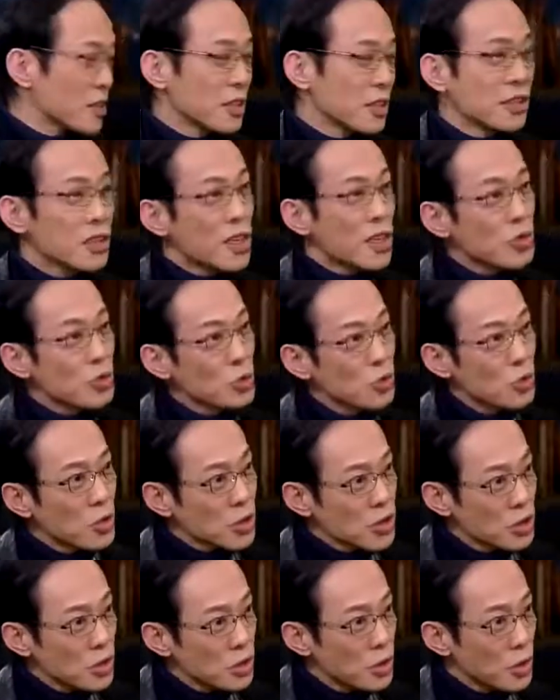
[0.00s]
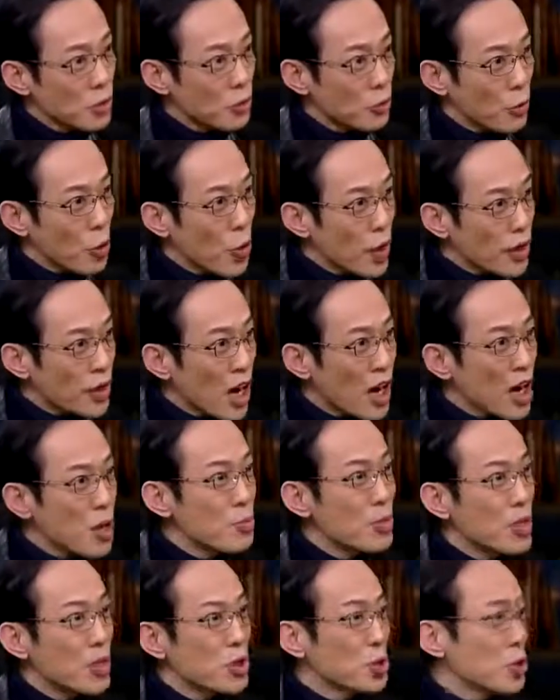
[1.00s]
其实在中国受过文化大革
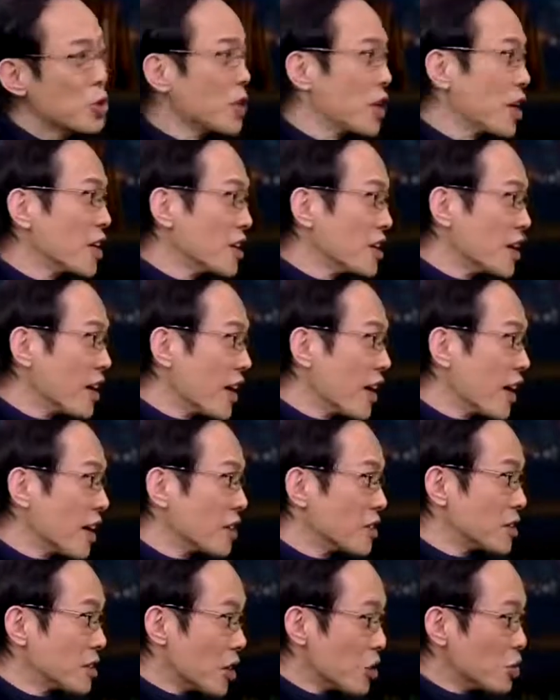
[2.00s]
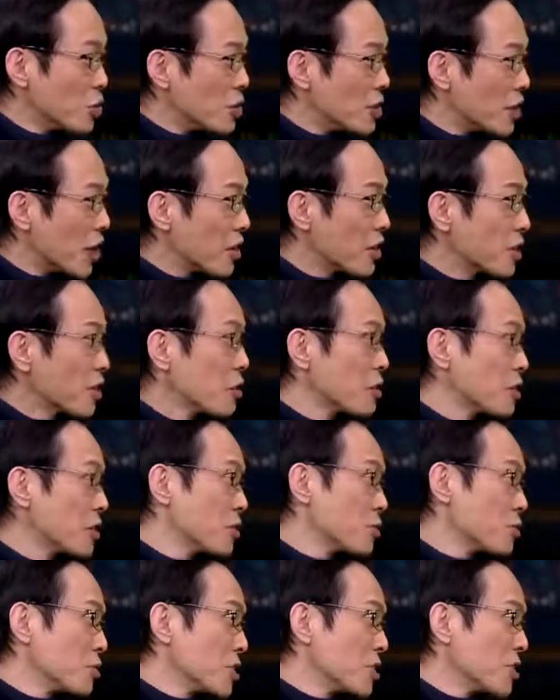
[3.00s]
命的训练的人啊，人与人斗
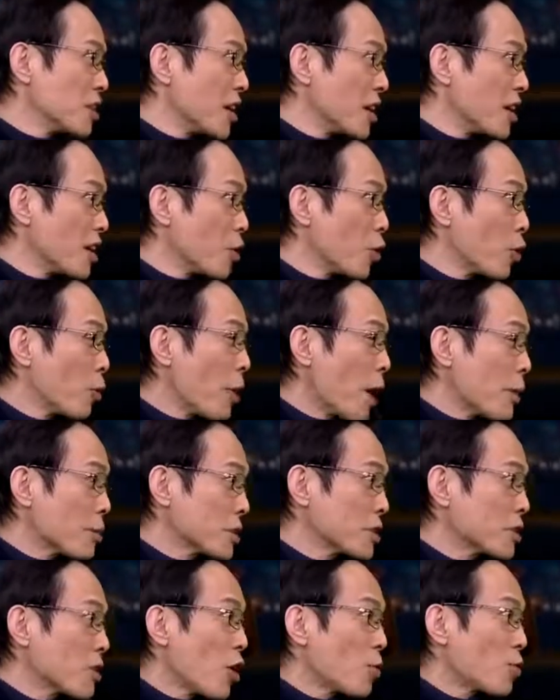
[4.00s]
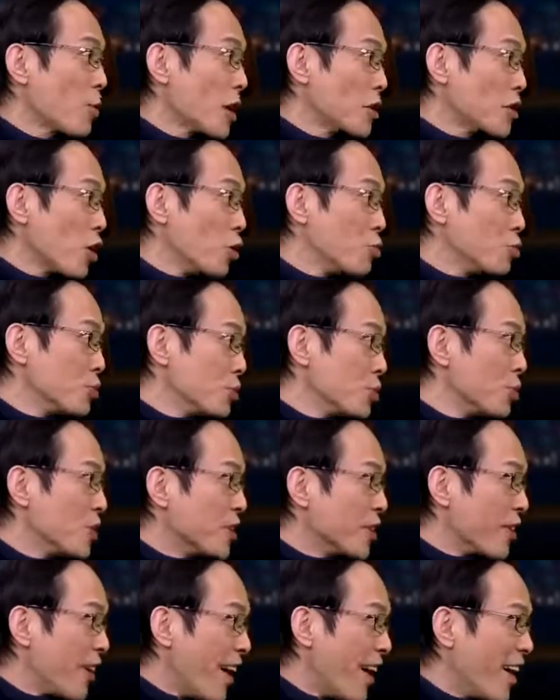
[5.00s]
这种经验的，我爸爸是造反派头目，
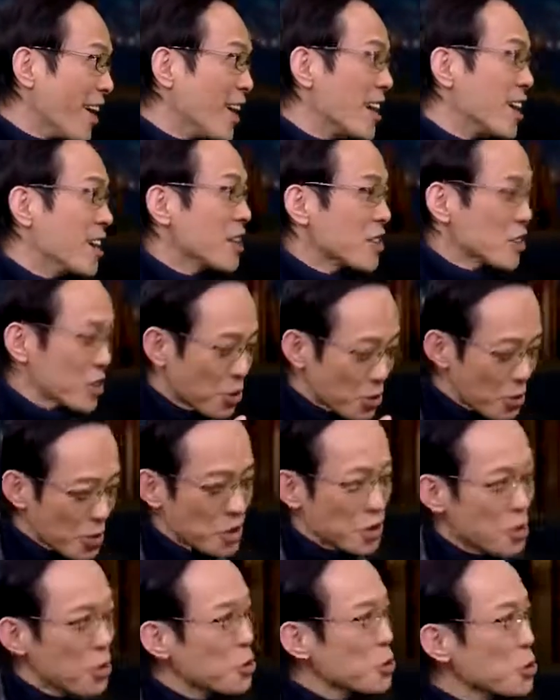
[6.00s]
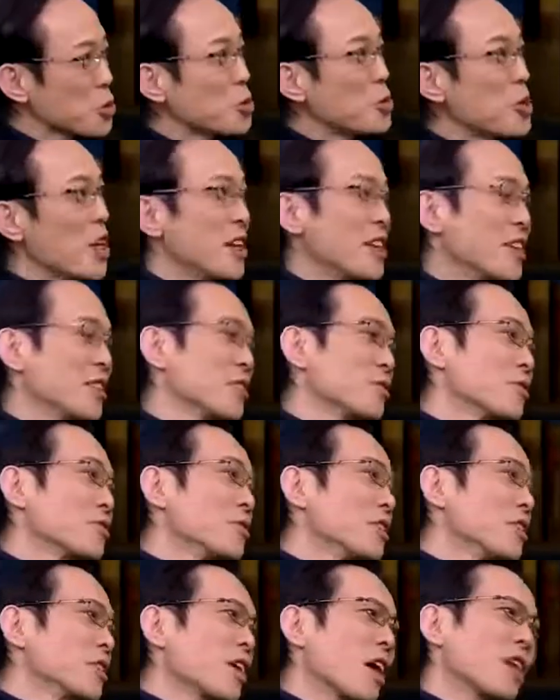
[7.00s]
是吧？受过受过训练的这
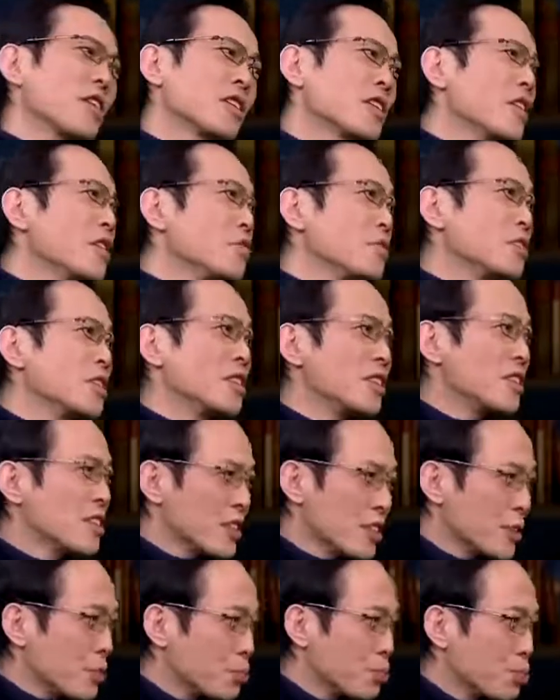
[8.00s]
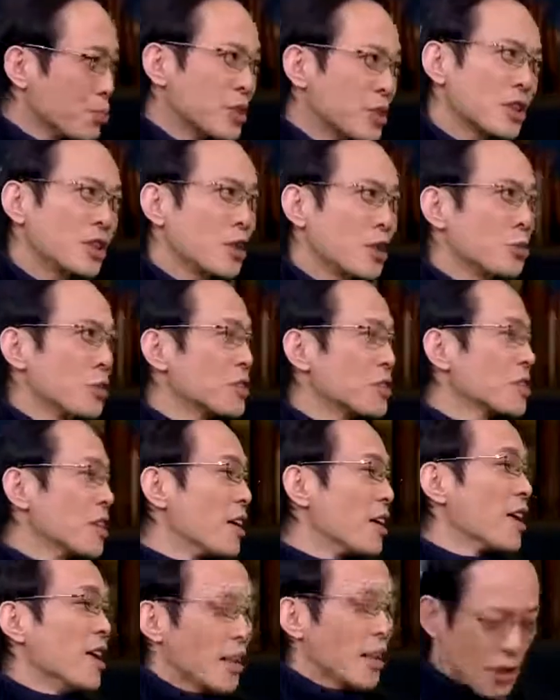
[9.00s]
种，你到了歌舞伎厅其实不是一回
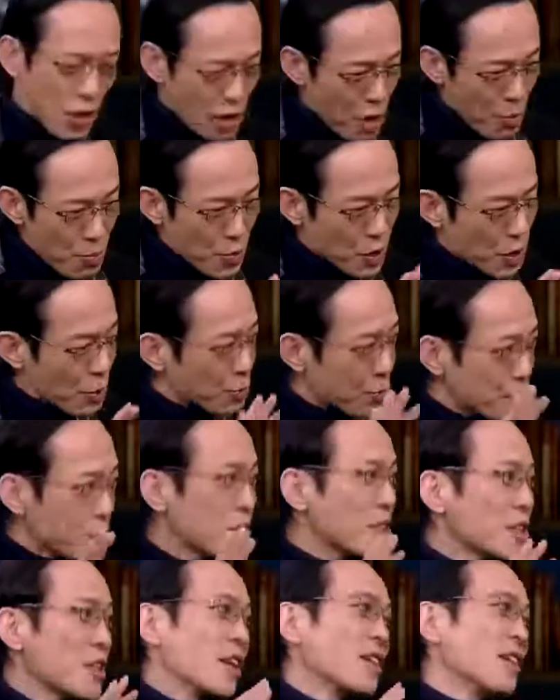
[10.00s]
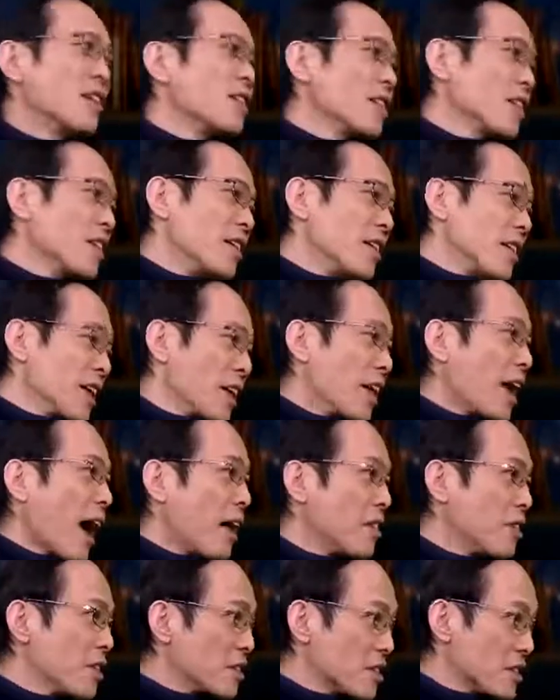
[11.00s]
事，这根本就不是一件很很
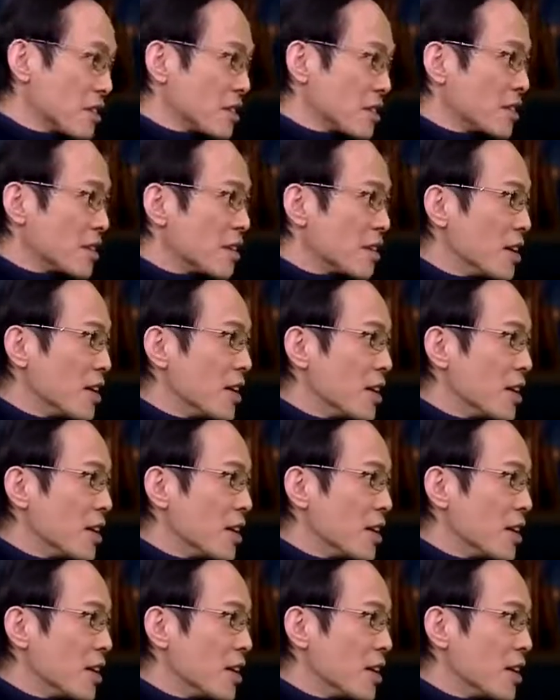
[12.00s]
难的事情。